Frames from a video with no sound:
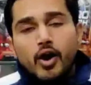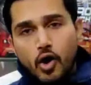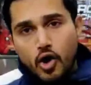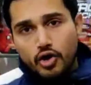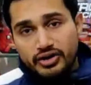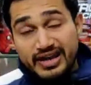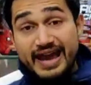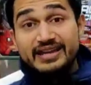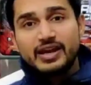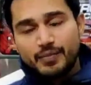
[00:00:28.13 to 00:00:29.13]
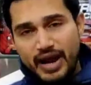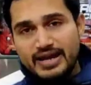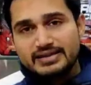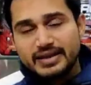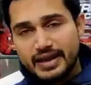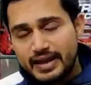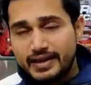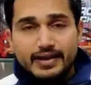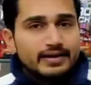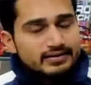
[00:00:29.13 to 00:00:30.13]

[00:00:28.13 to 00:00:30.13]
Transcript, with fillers: और क्या इनके प्राइस हैं